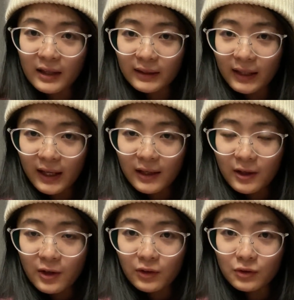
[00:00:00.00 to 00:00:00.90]
你看
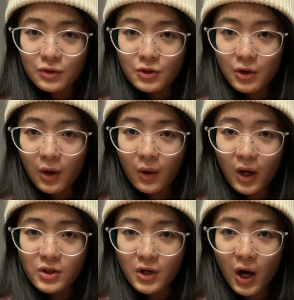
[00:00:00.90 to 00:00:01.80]
有的时候
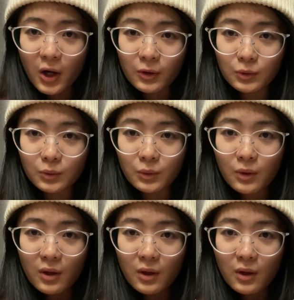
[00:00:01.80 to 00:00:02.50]
二十二度，